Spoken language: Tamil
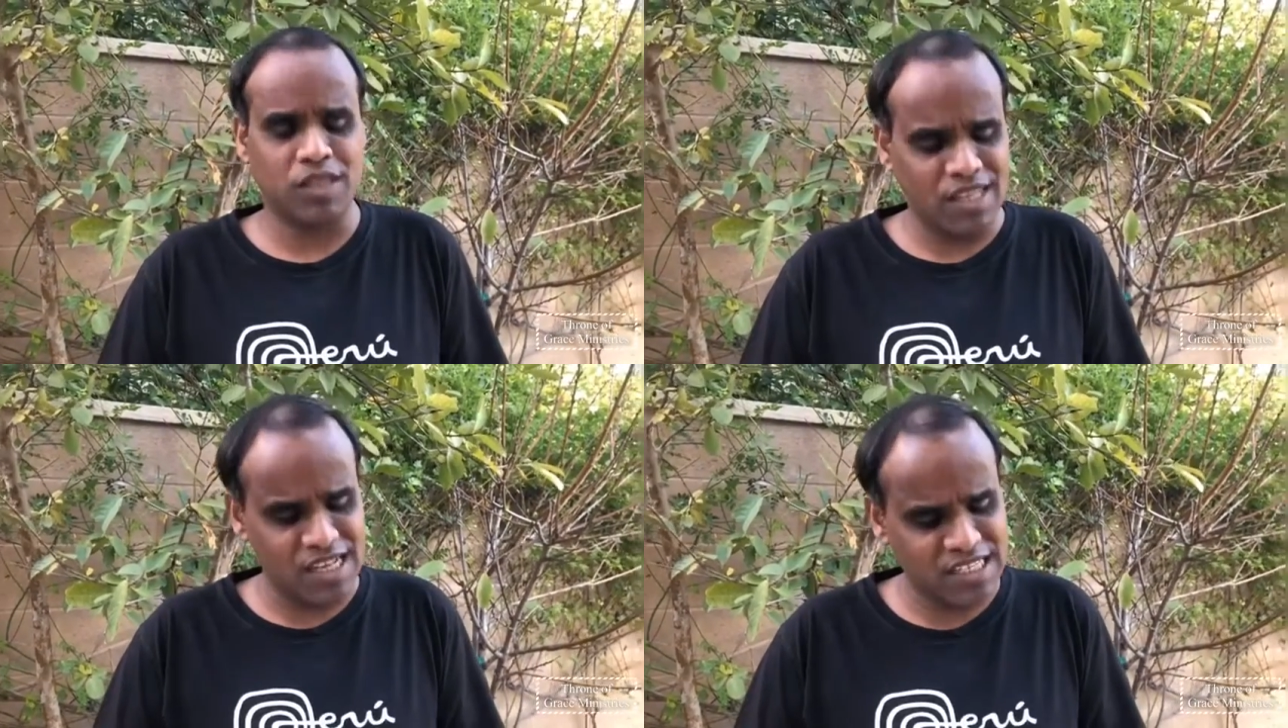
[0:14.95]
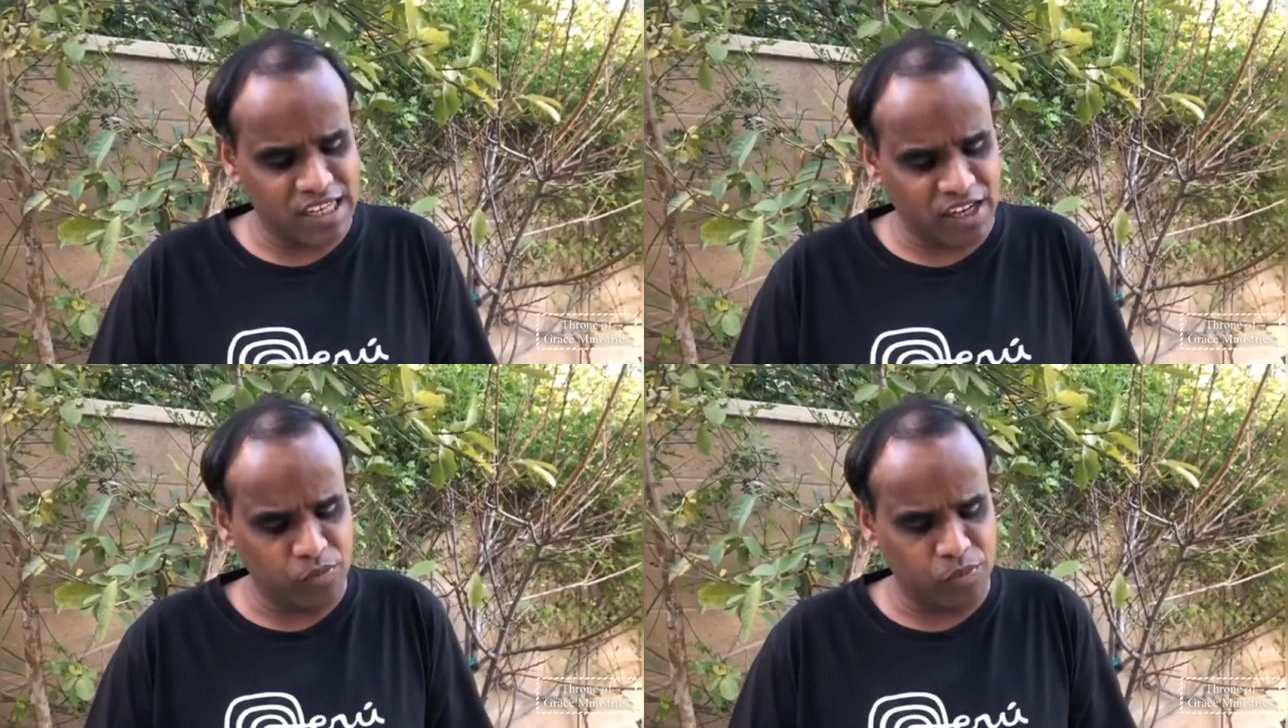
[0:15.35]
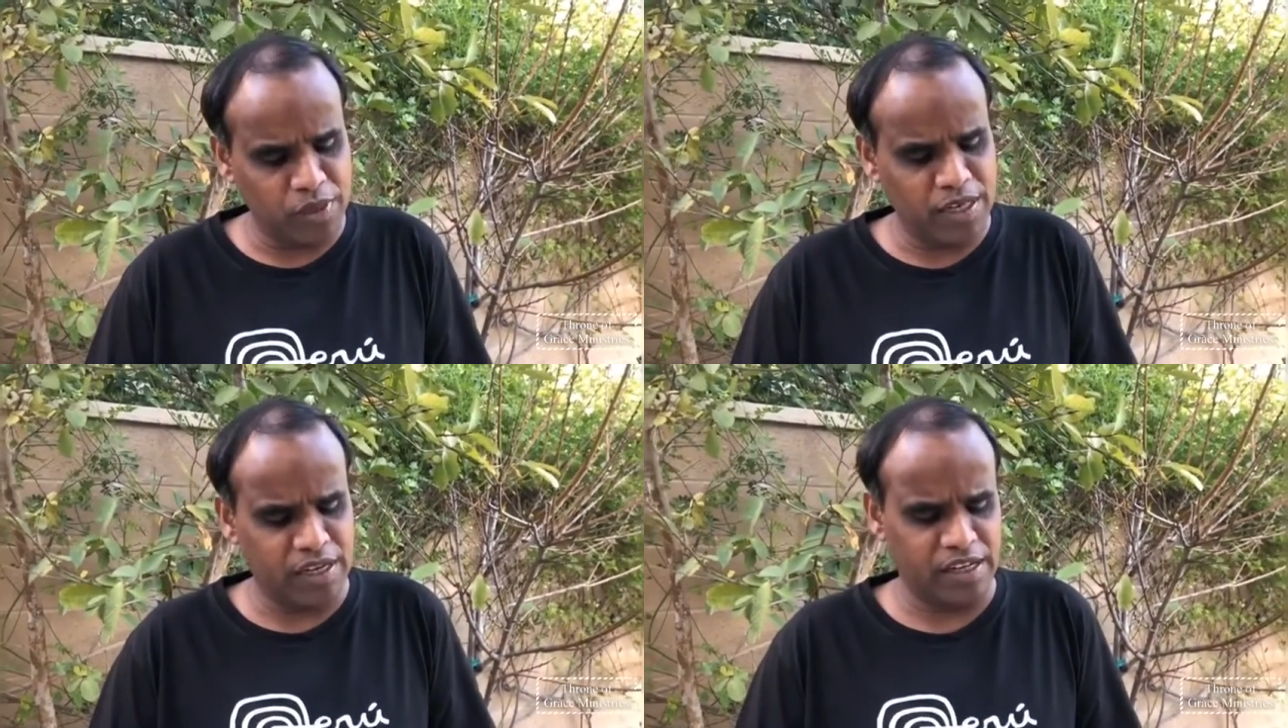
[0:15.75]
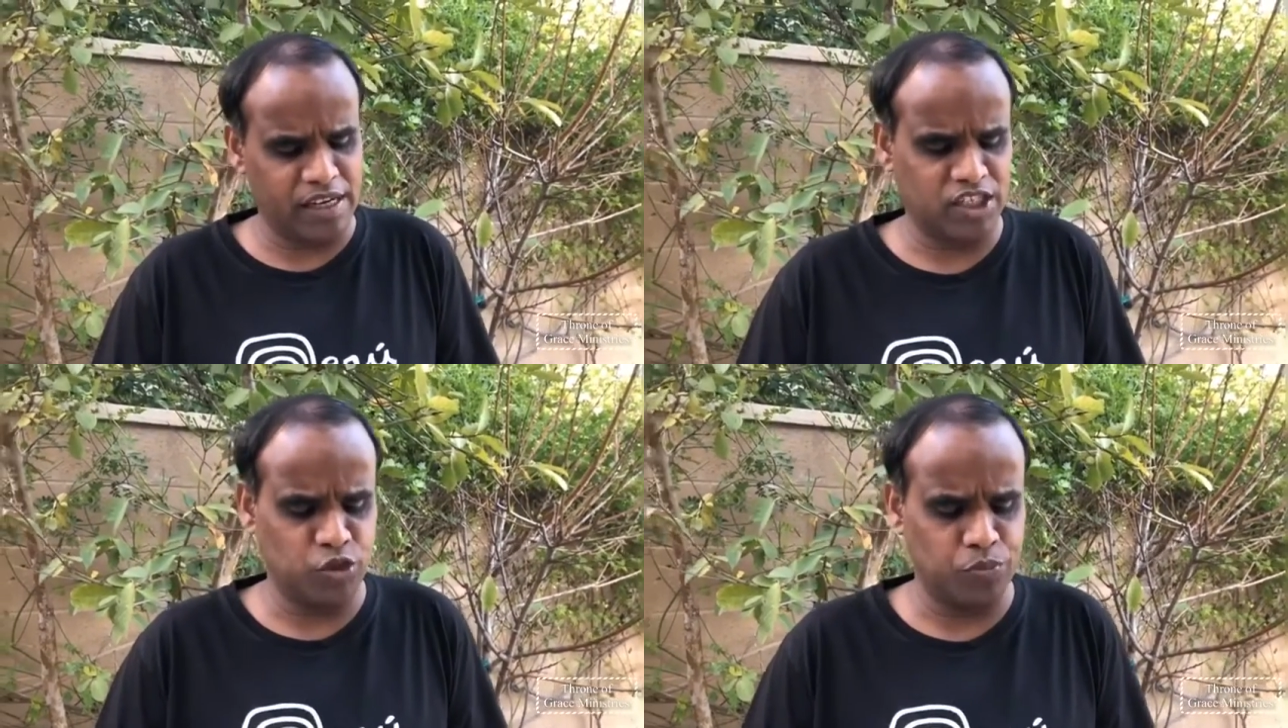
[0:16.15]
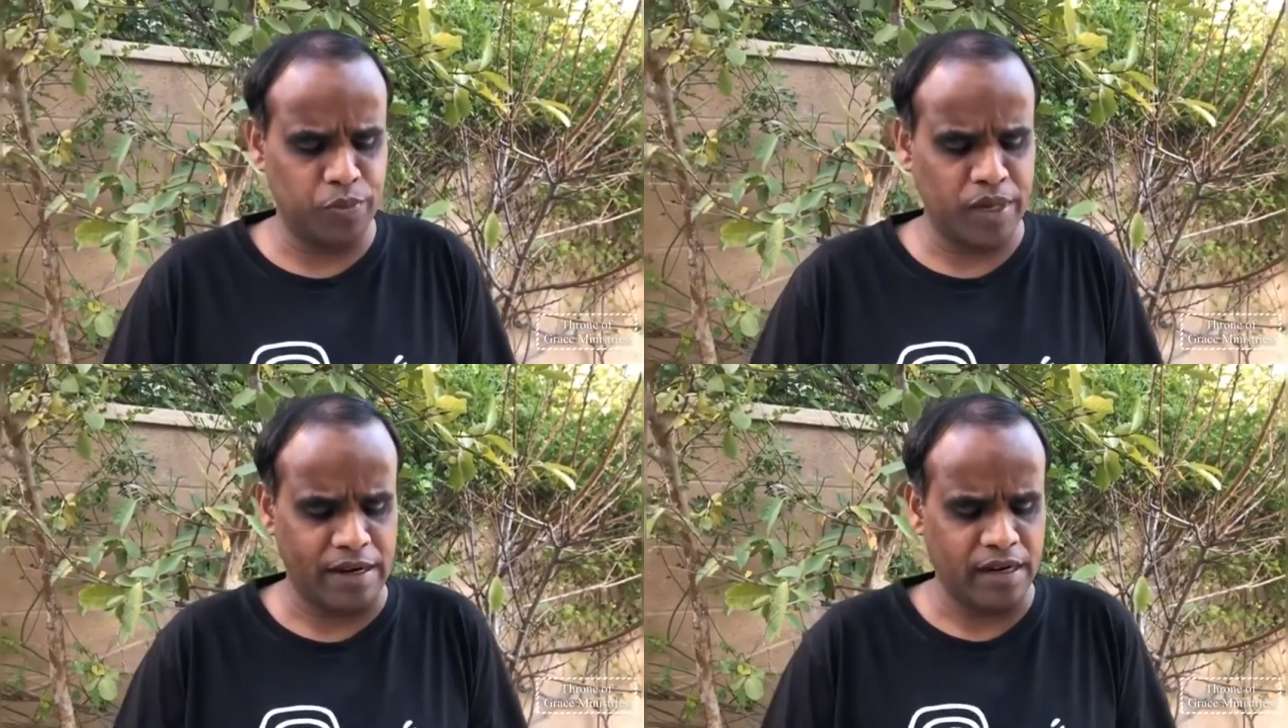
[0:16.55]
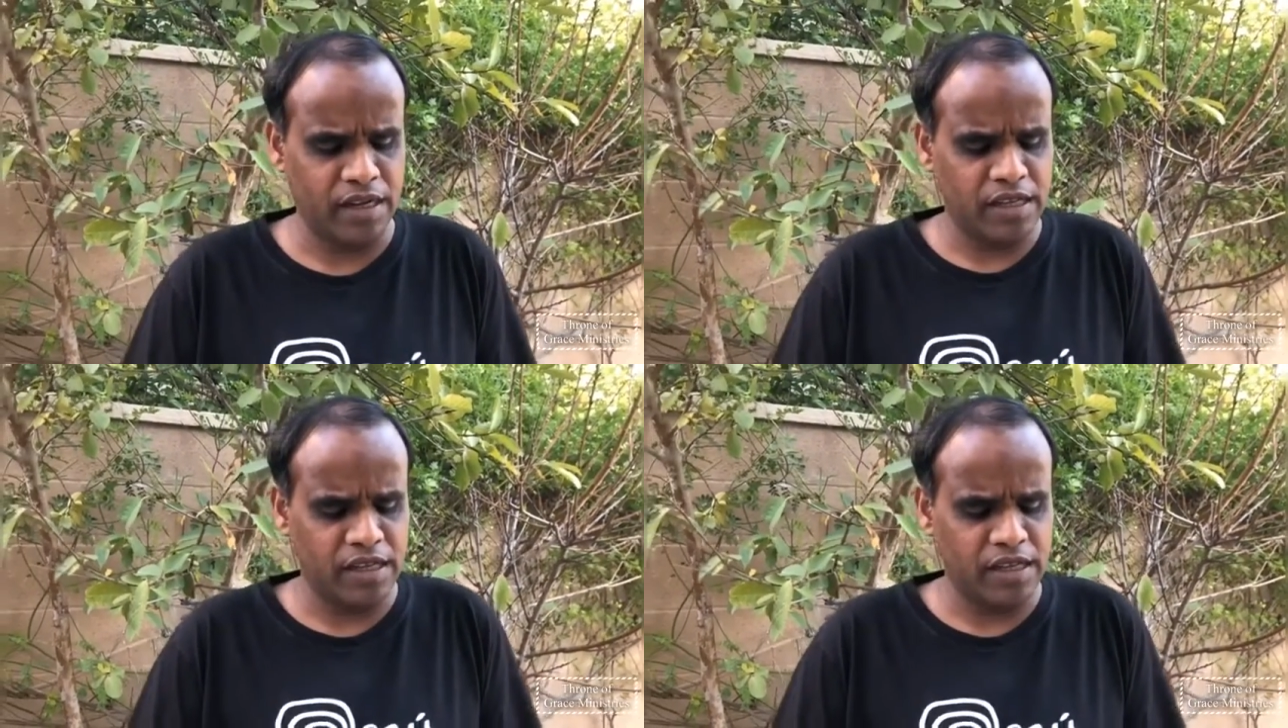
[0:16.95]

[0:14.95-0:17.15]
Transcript: ஒத்தாசை அனுப்பி என்னை ரட்சிப்பார்